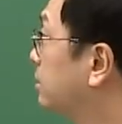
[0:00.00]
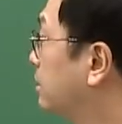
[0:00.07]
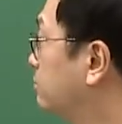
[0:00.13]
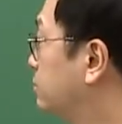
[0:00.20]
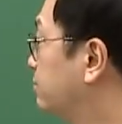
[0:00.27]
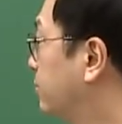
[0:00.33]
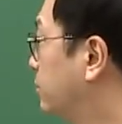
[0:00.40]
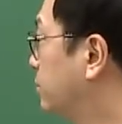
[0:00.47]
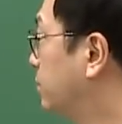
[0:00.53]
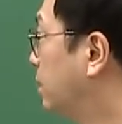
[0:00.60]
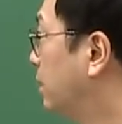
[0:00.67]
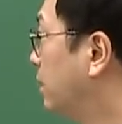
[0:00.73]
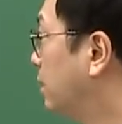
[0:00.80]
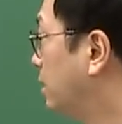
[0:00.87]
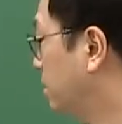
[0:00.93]

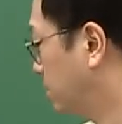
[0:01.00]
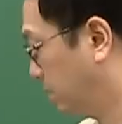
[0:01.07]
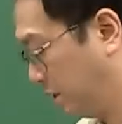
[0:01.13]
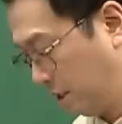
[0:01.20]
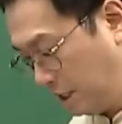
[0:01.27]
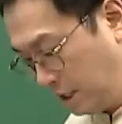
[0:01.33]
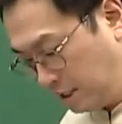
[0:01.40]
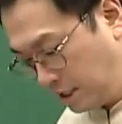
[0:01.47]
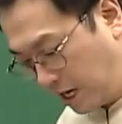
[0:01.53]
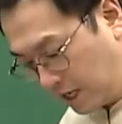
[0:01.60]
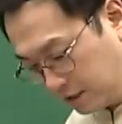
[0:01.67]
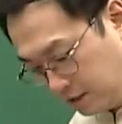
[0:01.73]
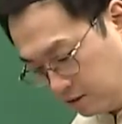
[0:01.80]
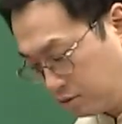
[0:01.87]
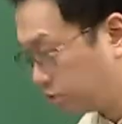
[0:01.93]
30번인데, 야,
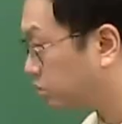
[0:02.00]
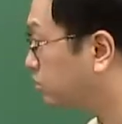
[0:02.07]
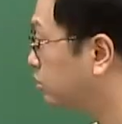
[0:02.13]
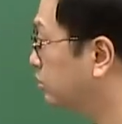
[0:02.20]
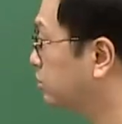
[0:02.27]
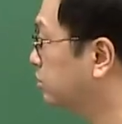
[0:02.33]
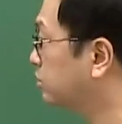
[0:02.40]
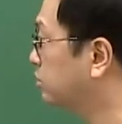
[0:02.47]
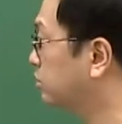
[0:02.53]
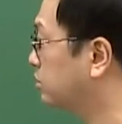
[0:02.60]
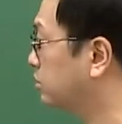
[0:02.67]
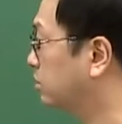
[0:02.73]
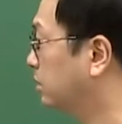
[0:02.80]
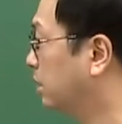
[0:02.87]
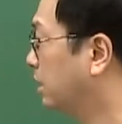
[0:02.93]

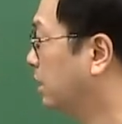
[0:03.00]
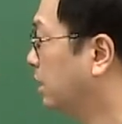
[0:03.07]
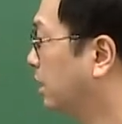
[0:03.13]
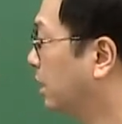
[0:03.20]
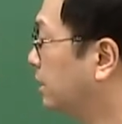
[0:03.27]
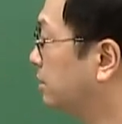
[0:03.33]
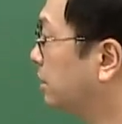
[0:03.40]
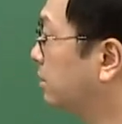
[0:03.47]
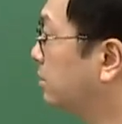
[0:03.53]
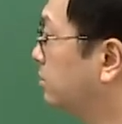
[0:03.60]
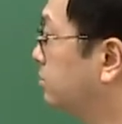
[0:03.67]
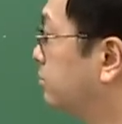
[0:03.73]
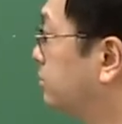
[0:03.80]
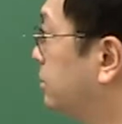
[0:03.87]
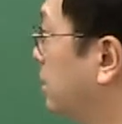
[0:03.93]
이것도 항상
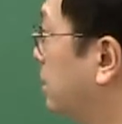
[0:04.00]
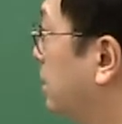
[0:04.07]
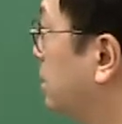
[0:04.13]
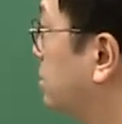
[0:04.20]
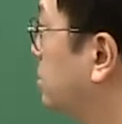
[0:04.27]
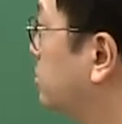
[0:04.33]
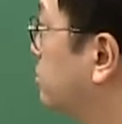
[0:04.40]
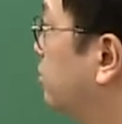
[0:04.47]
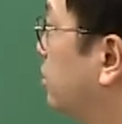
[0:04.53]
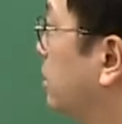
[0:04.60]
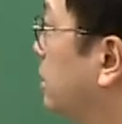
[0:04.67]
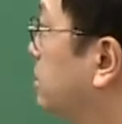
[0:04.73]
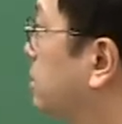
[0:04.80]
이런 숫자들을 좀 보라